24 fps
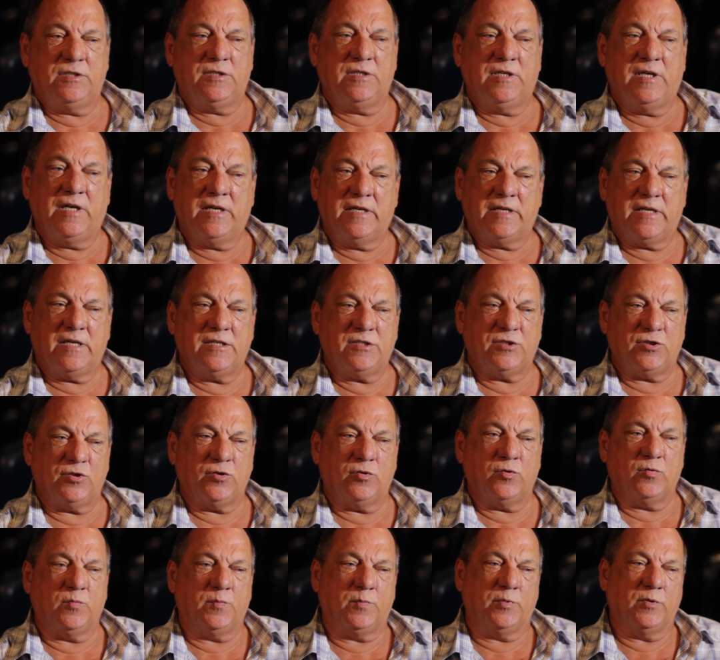
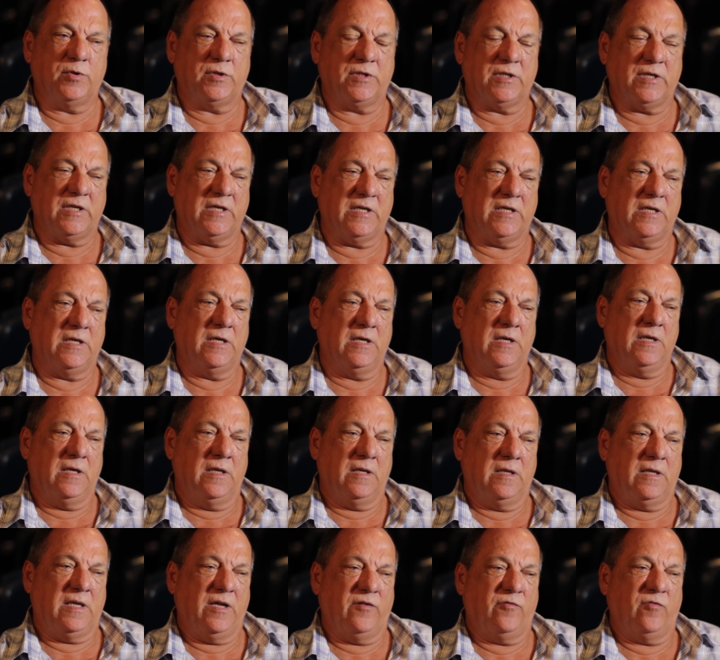regrediu, porque
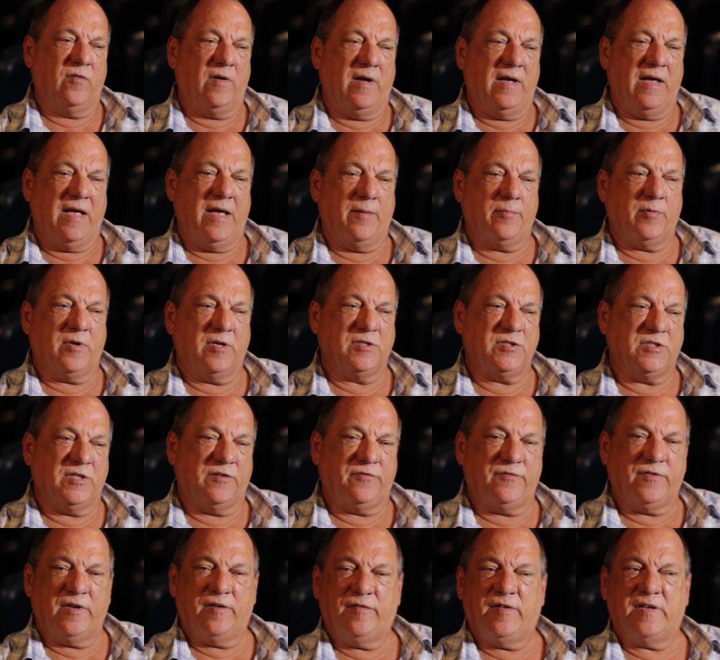teve uma época de
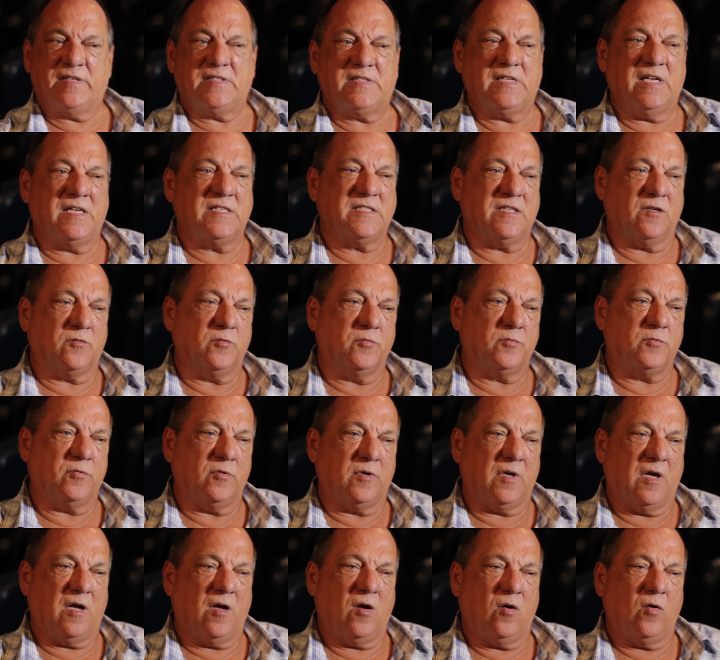efervescência
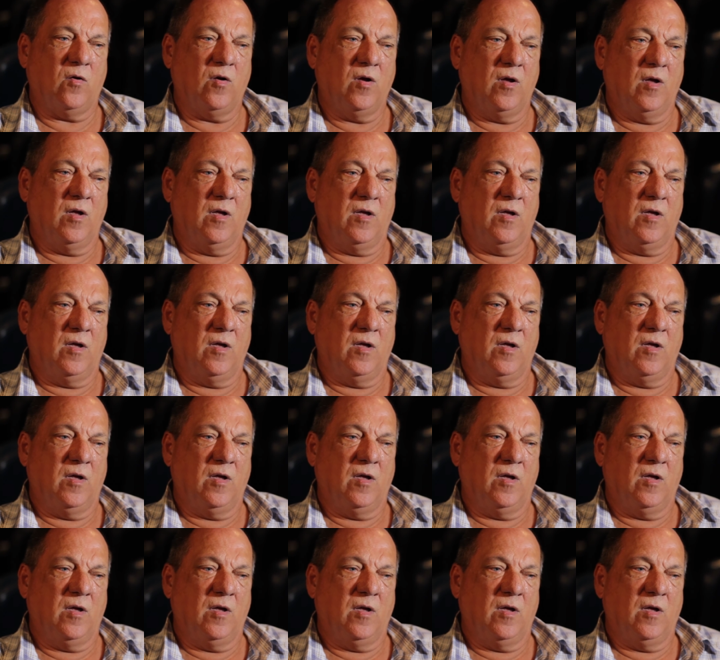cultural